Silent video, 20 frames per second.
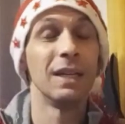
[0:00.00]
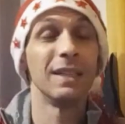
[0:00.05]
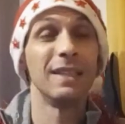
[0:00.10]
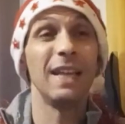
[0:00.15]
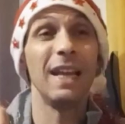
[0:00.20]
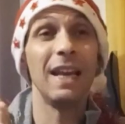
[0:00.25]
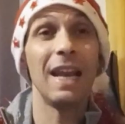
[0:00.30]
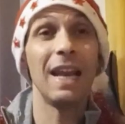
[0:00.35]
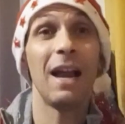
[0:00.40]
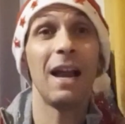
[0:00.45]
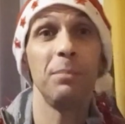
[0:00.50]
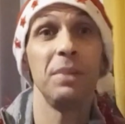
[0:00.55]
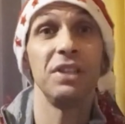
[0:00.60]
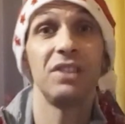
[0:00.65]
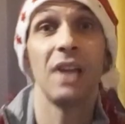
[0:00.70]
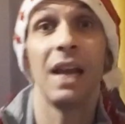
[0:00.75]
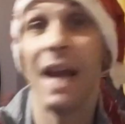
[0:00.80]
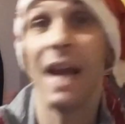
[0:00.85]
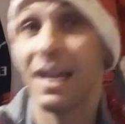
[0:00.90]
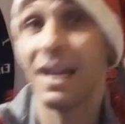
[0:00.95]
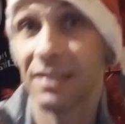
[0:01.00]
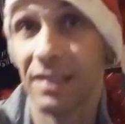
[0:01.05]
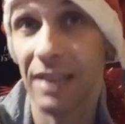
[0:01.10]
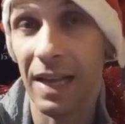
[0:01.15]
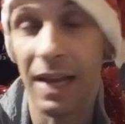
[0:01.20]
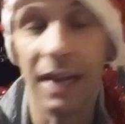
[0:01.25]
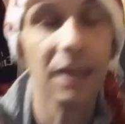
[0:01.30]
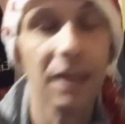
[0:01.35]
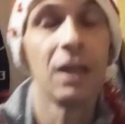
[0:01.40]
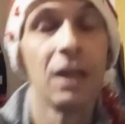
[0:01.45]

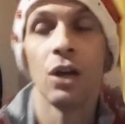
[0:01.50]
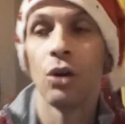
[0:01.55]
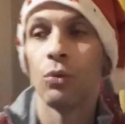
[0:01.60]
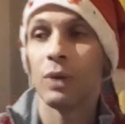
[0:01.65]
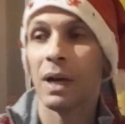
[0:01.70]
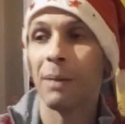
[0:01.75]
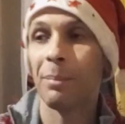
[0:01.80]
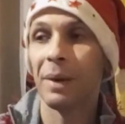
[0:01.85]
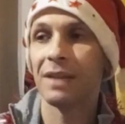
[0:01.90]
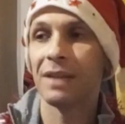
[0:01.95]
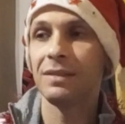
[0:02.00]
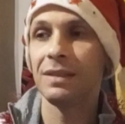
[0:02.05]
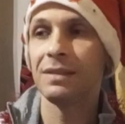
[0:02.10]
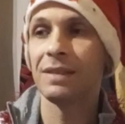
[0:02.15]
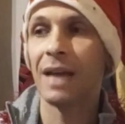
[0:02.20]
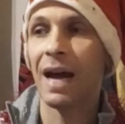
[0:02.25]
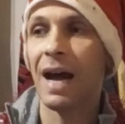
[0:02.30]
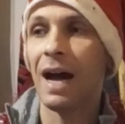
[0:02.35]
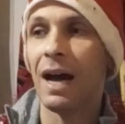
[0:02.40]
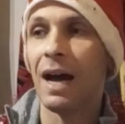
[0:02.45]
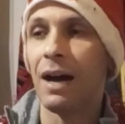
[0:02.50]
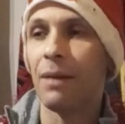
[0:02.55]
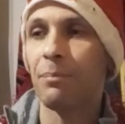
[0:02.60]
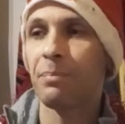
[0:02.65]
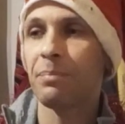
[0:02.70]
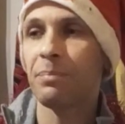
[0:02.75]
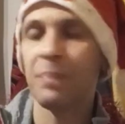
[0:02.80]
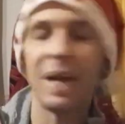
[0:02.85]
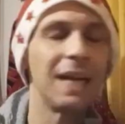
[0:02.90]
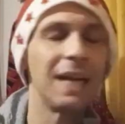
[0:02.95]
dell'Albiceleste, una partita
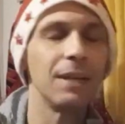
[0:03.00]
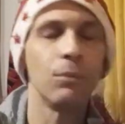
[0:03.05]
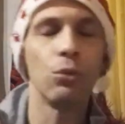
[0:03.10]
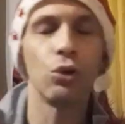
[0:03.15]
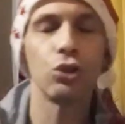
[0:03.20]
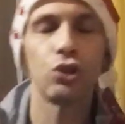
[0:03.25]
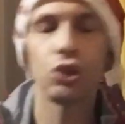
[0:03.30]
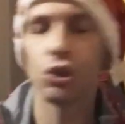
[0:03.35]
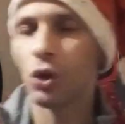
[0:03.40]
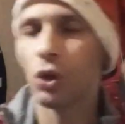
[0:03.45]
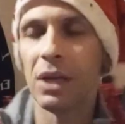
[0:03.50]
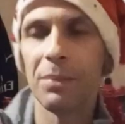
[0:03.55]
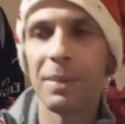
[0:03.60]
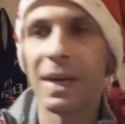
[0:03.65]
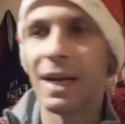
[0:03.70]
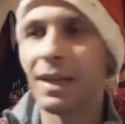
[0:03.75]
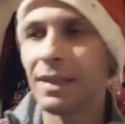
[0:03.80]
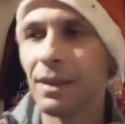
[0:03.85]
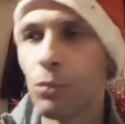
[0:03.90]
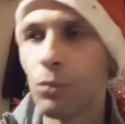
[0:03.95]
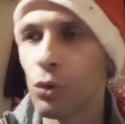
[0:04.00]
piena di emozioni, piena di